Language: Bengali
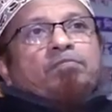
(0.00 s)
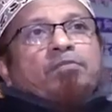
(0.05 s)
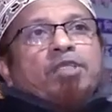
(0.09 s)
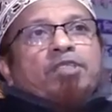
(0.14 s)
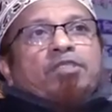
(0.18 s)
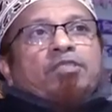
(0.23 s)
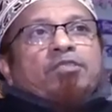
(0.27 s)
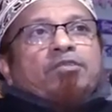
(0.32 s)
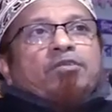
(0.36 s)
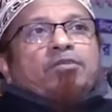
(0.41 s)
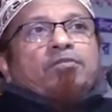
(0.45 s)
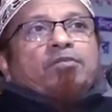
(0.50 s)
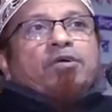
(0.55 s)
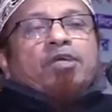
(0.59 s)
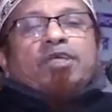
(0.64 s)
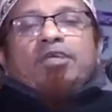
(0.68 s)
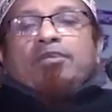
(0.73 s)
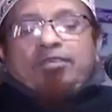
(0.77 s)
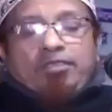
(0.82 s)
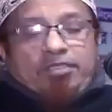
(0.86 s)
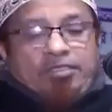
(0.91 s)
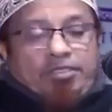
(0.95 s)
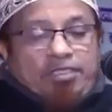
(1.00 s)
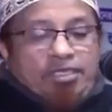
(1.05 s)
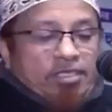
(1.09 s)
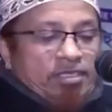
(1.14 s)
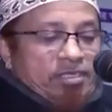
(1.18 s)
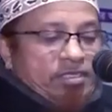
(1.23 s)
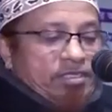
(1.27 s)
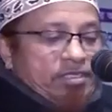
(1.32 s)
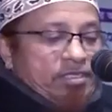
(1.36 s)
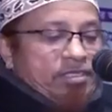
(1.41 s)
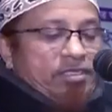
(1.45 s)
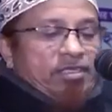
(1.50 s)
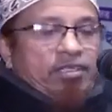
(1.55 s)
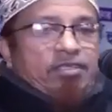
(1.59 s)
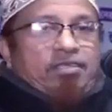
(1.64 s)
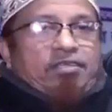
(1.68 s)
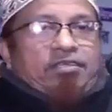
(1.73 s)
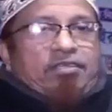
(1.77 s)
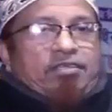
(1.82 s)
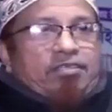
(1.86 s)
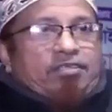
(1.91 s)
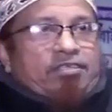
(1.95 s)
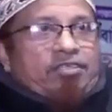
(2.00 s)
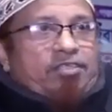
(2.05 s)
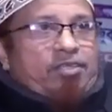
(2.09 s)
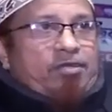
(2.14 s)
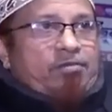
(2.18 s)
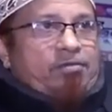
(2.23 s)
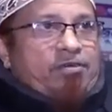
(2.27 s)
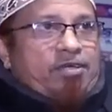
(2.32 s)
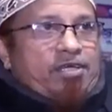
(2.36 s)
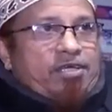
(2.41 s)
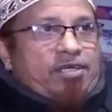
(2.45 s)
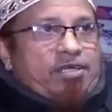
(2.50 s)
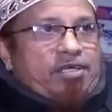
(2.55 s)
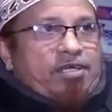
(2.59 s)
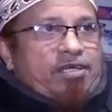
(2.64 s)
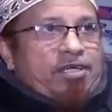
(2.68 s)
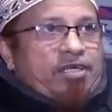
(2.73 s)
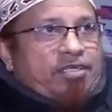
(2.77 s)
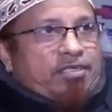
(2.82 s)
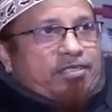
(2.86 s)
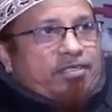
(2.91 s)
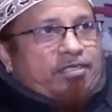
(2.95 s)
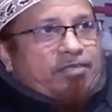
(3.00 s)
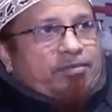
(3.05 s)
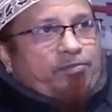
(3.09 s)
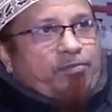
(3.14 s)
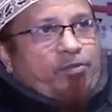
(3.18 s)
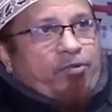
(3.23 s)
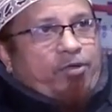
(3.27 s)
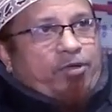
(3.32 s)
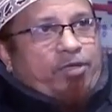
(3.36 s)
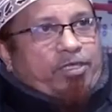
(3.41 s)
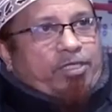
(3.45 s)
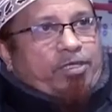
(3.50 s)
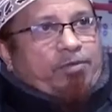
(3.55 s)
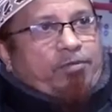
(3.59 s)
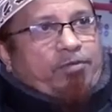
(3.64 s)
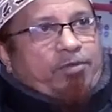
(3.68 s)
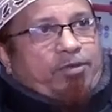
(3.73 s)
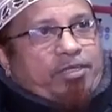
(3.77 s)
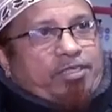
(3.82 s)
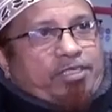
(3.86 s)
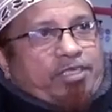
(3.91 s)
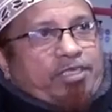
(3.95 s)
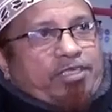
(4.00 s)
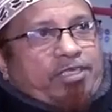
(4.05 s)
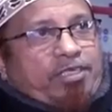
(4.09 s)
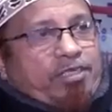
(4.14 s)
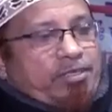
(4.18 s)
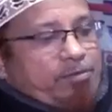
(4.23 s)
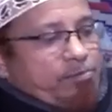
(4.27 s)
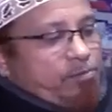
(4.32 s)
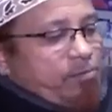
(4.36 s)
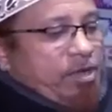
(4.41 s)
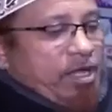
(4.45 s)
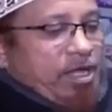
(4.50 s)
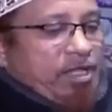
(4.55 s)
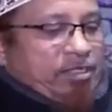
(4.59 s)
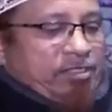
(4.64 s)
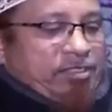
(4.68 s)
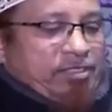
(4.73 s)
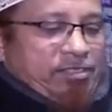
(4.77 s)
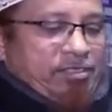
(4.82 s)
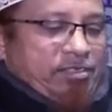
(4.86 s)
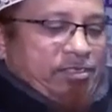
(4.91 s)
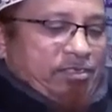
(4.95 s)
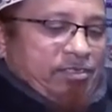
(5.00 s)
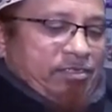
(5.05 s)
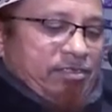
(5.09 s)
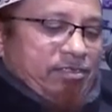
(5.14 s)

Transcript: মৃত্যুর ভয়ে অস্থির সবার পকেটে পকেটে মাস্ক